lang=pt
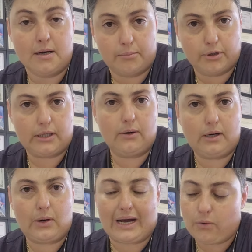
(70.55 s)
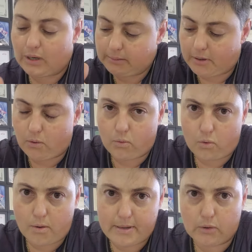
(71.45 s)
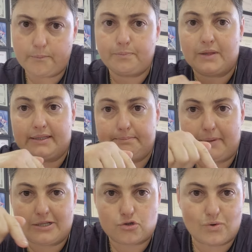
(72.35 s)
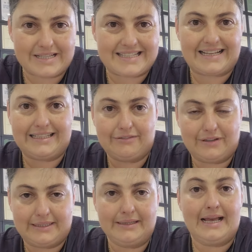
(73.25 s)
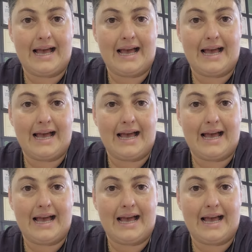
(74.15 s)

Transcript: Porque o animal comeu, passou a saliva ali